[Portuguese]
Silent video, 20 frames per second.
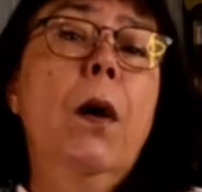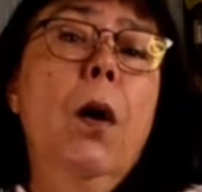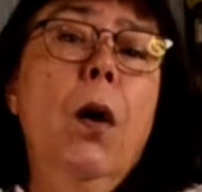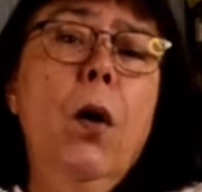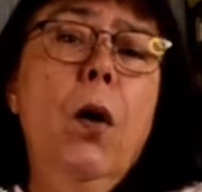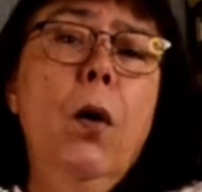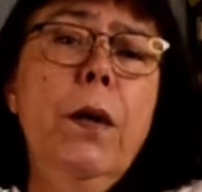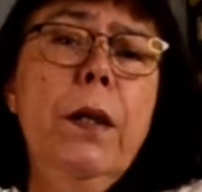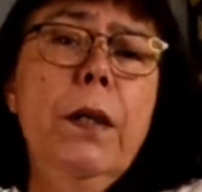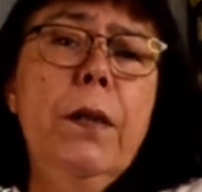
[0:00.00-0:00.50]

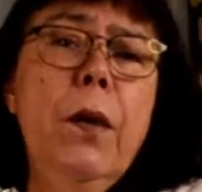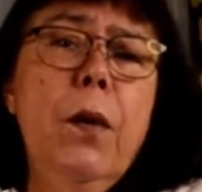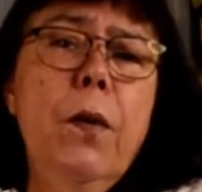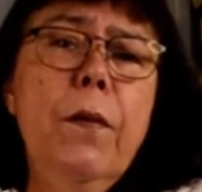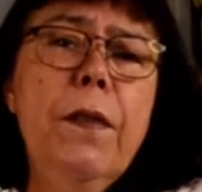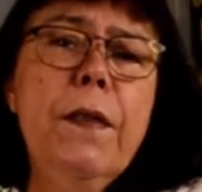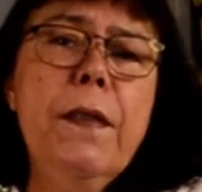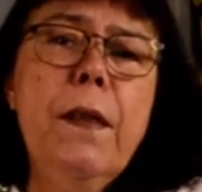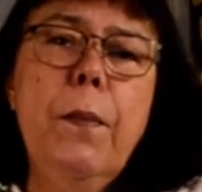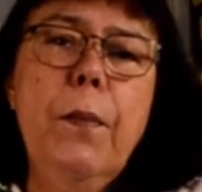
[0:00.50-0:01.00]
ou então
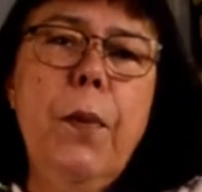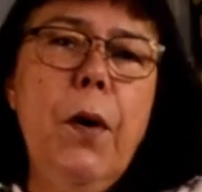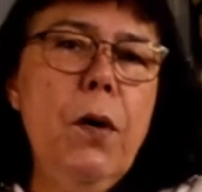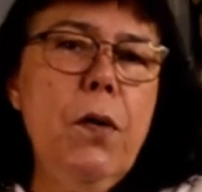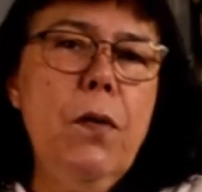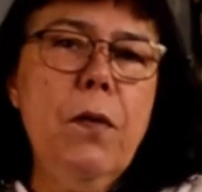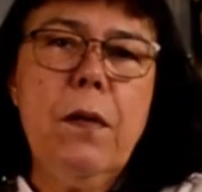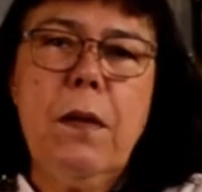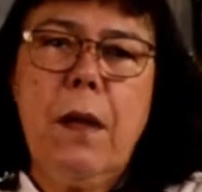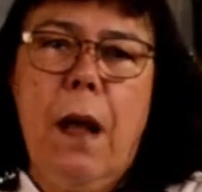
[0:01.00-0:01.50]
você
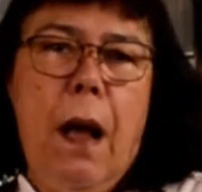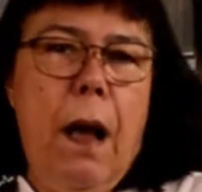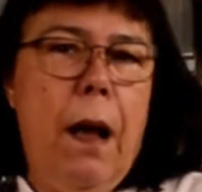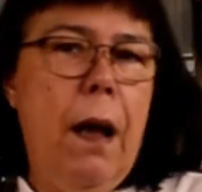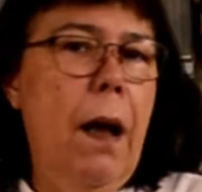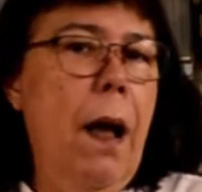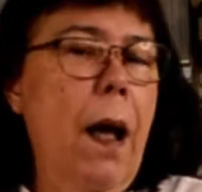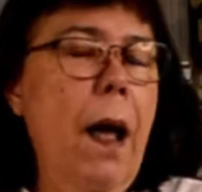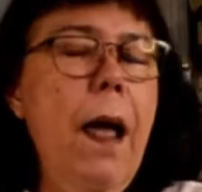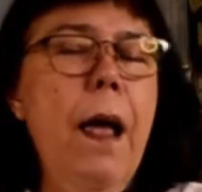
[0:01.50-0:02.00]
pode
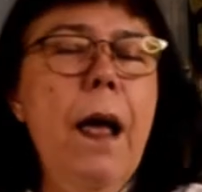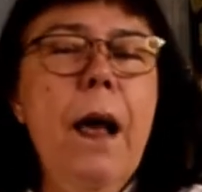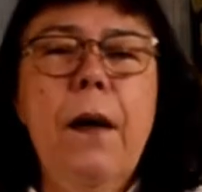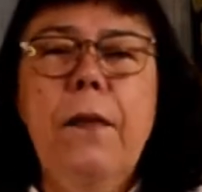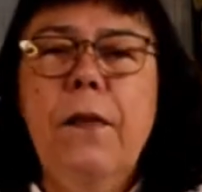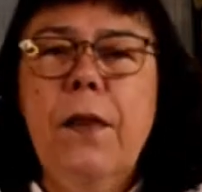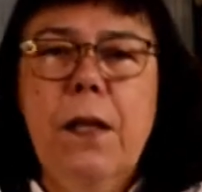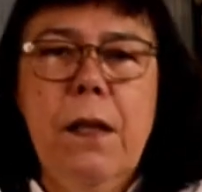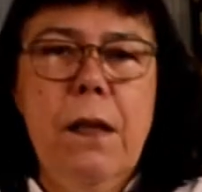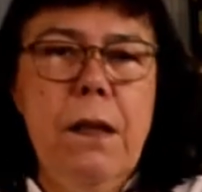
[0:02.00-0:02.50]
usar
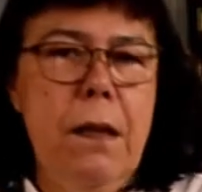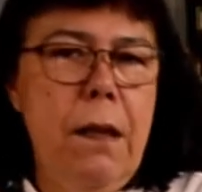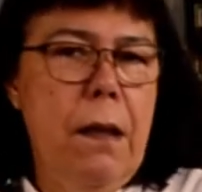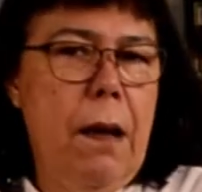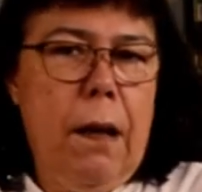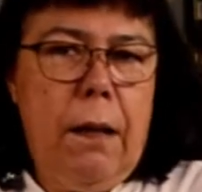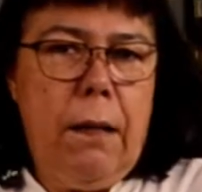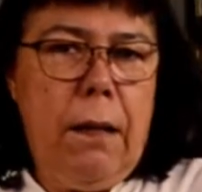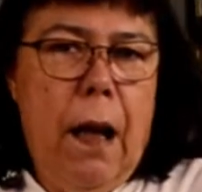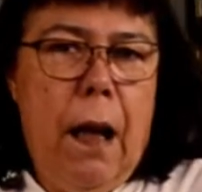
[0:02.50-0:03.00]
ervas
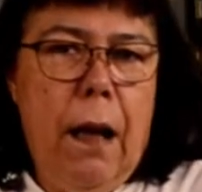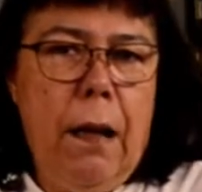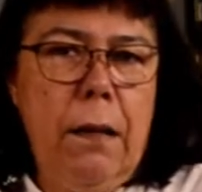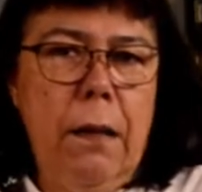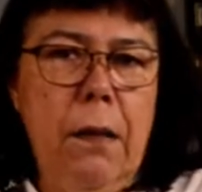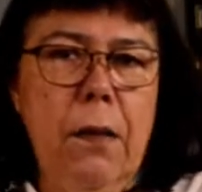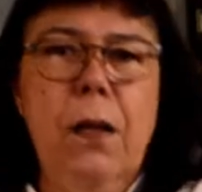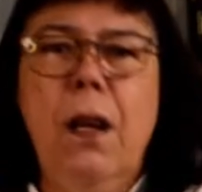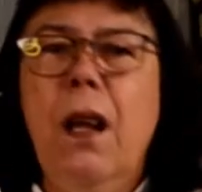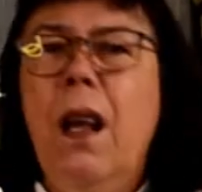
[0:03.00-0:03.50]

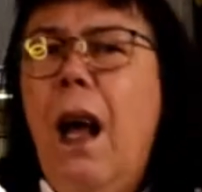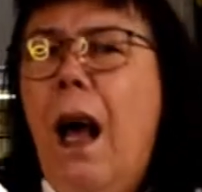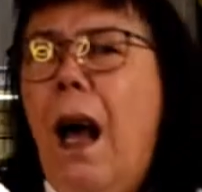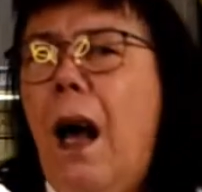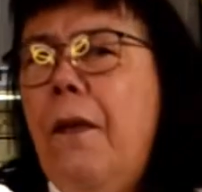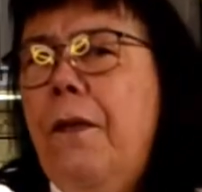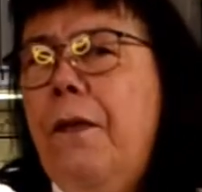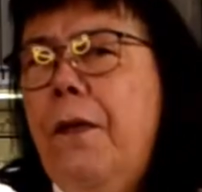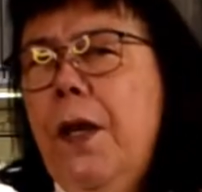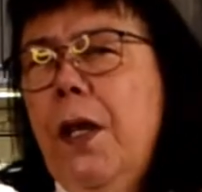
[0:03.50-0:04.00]
desidratadas.
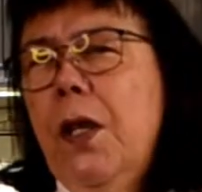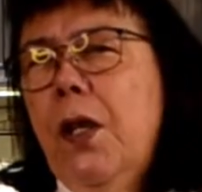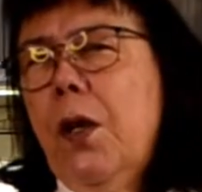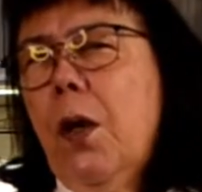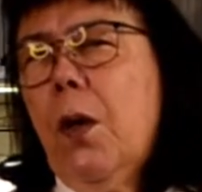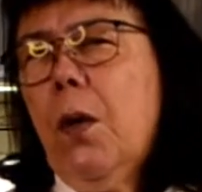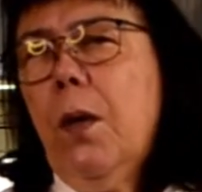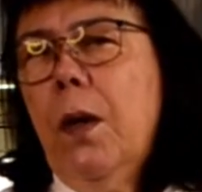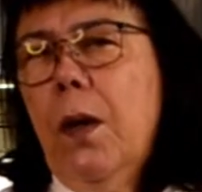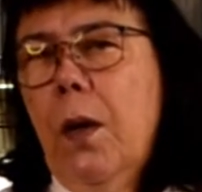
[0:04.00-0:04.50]
A fresca
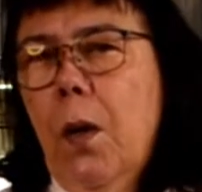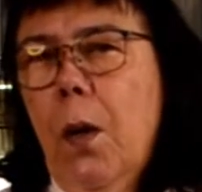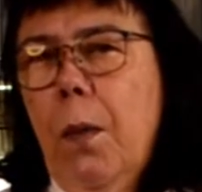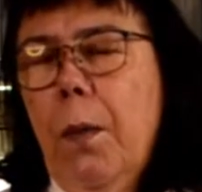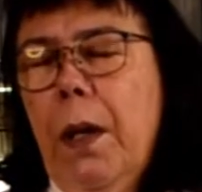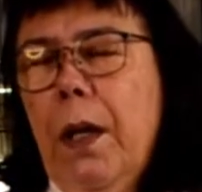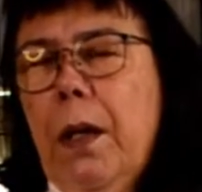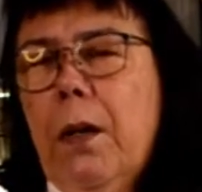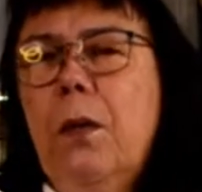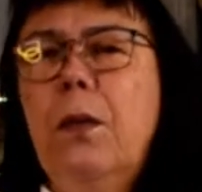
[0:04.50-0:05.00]
eu não
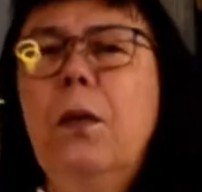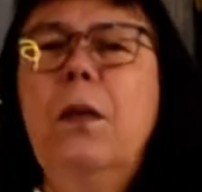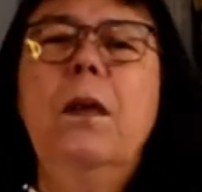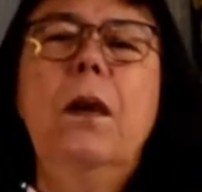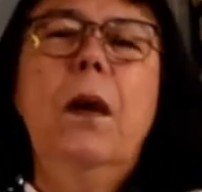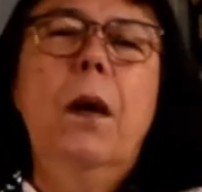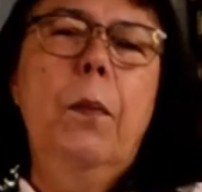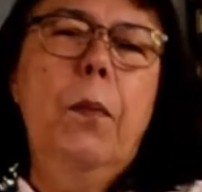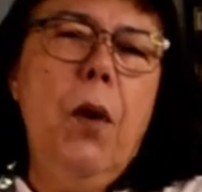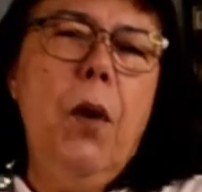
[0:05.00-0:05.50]
recomendo
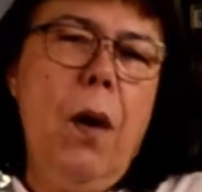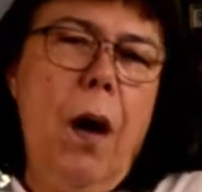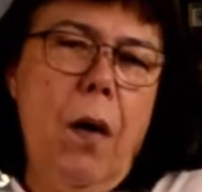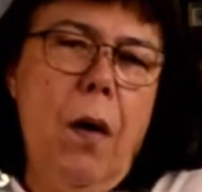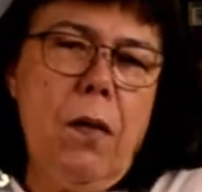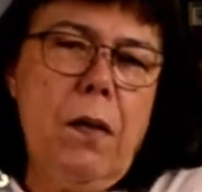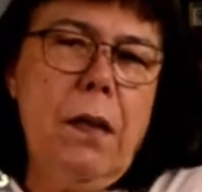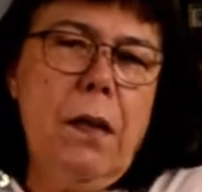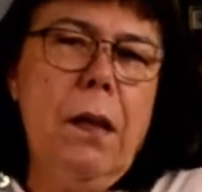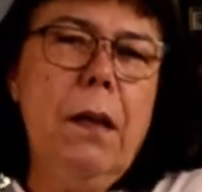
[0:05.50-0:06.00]
por
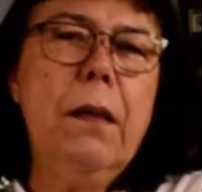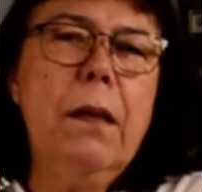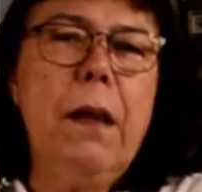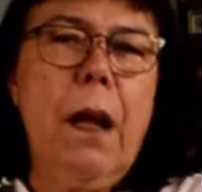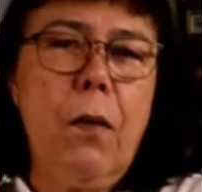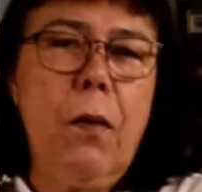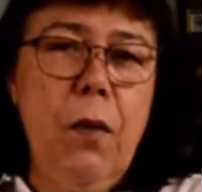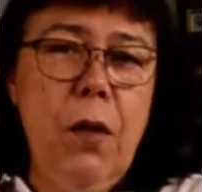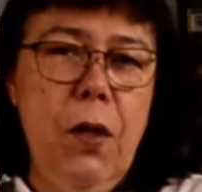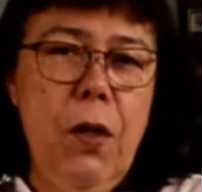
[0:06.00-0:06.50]
causa da
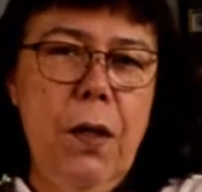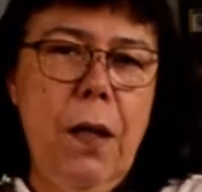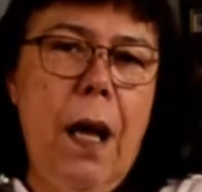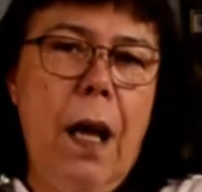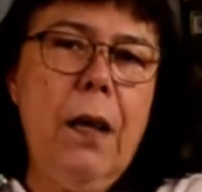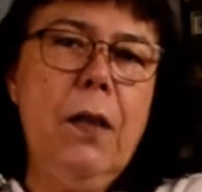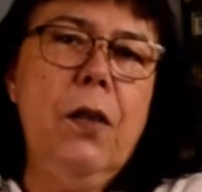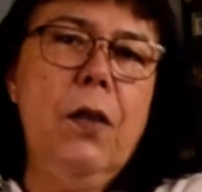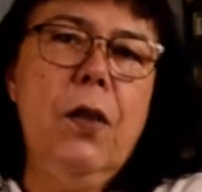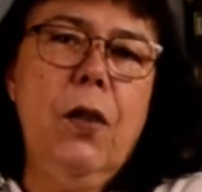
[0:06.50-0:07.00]

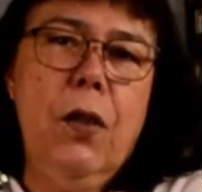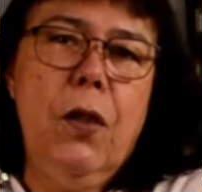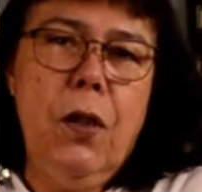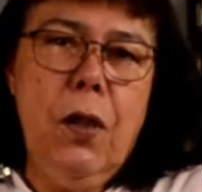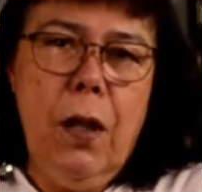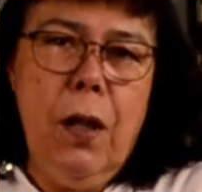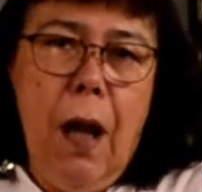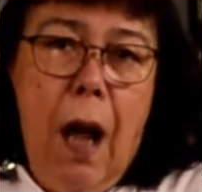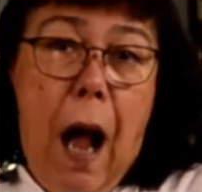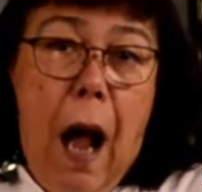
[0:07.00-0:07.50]
quantidade
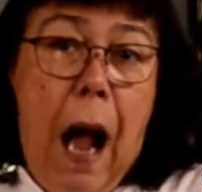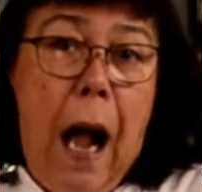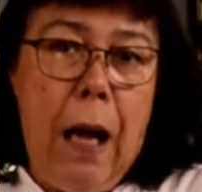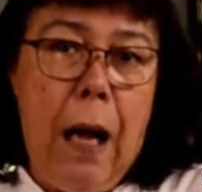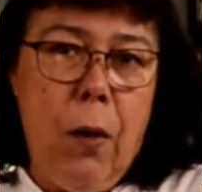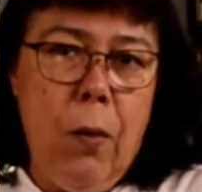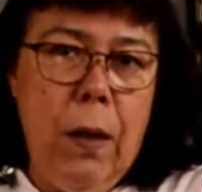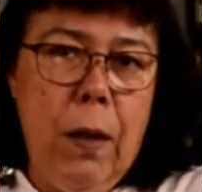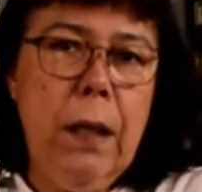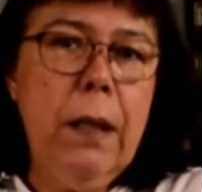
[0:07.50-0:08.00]
de
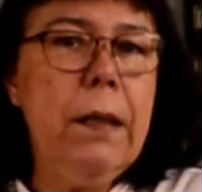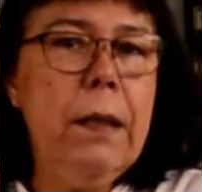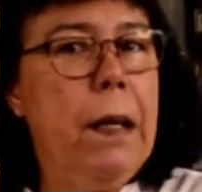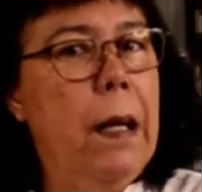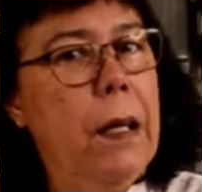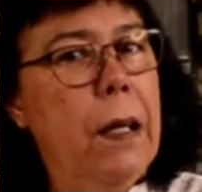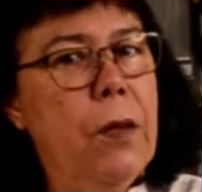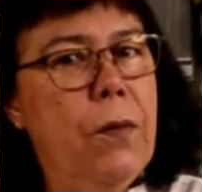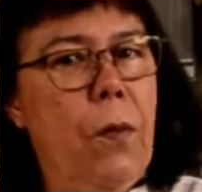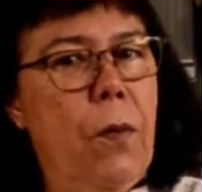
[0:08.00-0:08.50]
água que
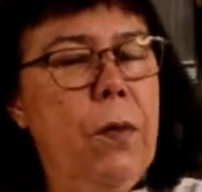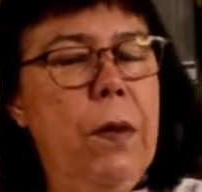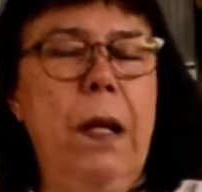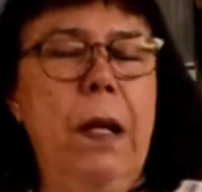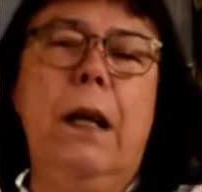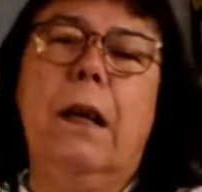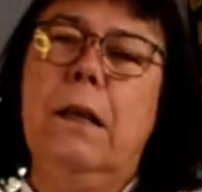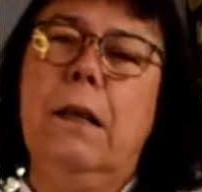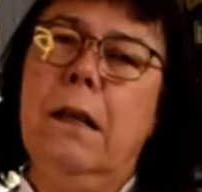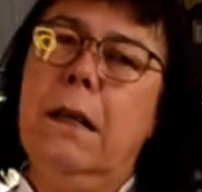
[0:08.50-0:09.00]
elas vão
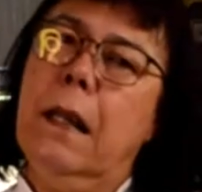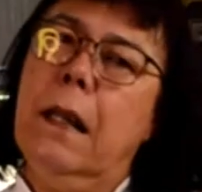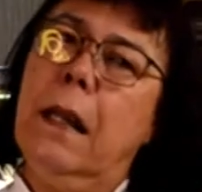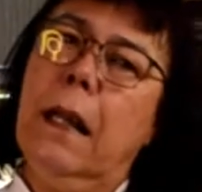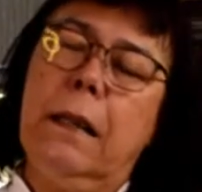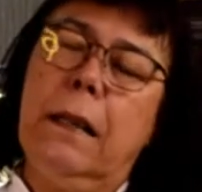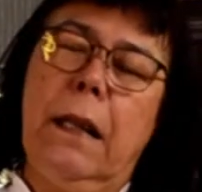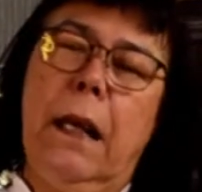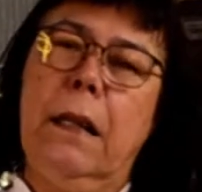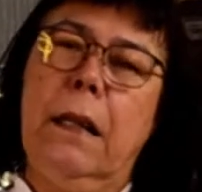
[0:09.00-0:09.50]
ter.
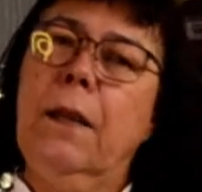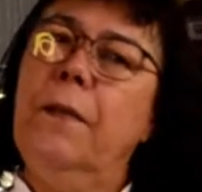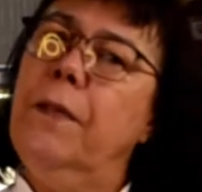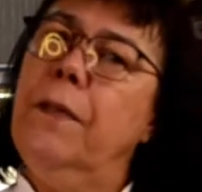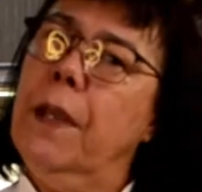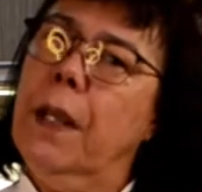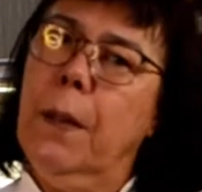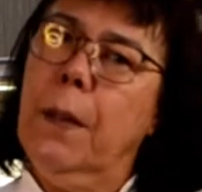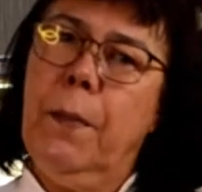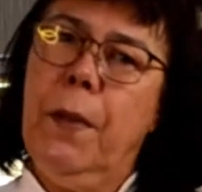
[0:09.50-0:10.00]
Desidratada
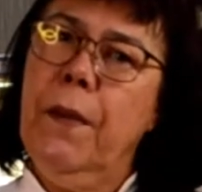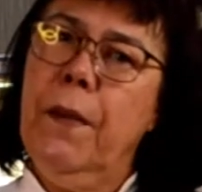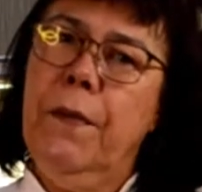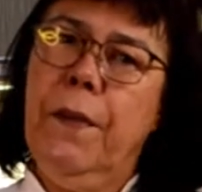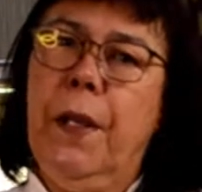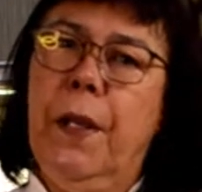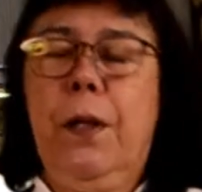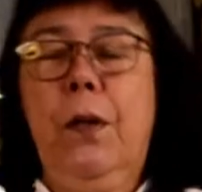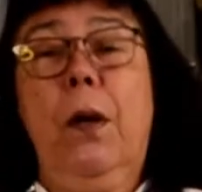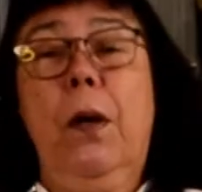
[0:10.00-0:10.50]
fica
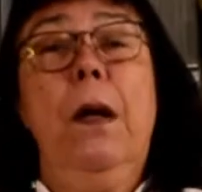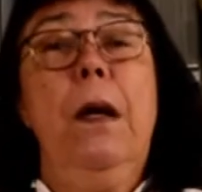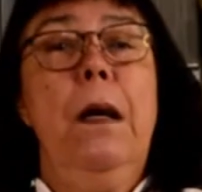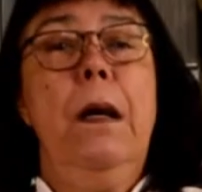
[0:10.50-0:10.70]
perfeito.